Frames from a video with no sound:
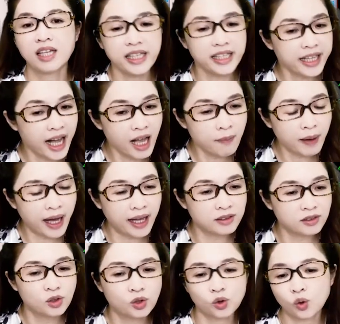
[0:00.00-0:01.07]
一开
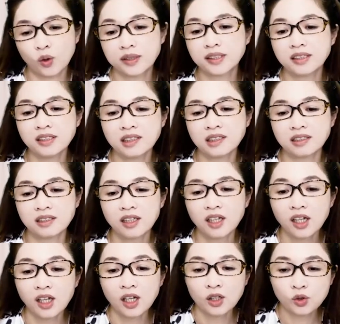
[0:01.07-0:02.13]
盘锁死死，
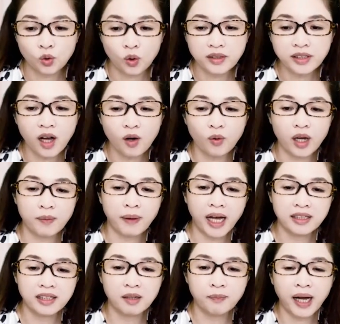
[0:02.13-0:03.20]
锁到尾
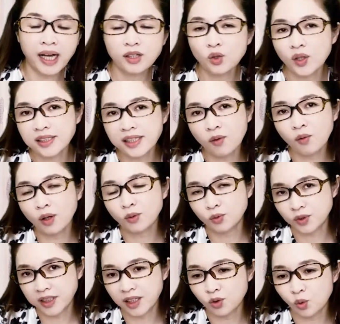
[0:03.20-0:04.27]
盘呢排队
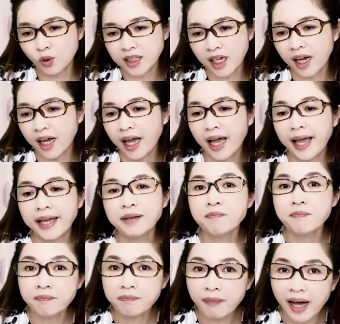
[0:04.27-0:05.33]
35,000多张，还
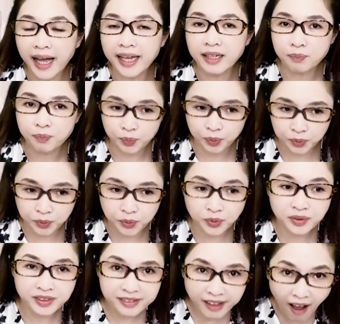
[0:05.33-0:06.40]
买不
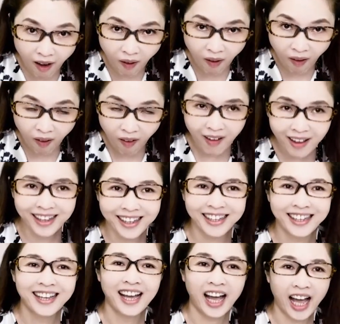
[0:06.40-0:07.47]
到，
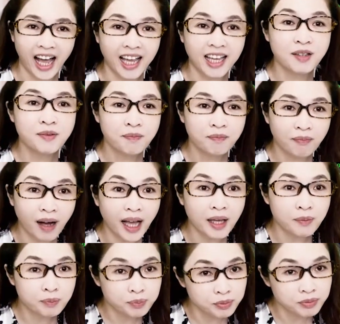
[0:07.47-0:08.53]
还
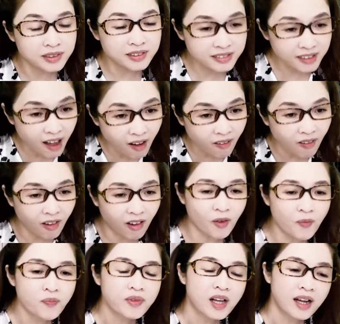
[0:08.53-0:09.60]
买不到
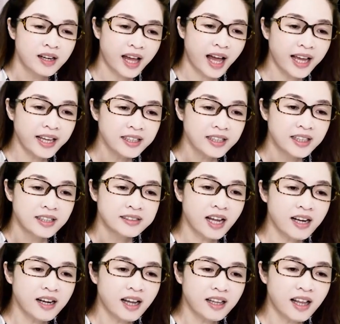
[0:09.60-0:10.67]
哦。来，当
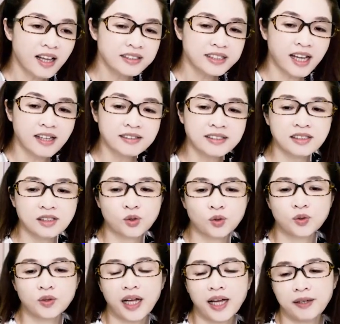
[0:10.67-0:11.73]
然啊，强势
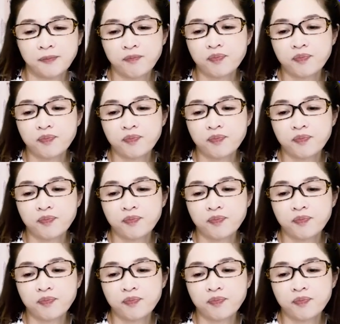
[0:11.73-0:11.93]
股来，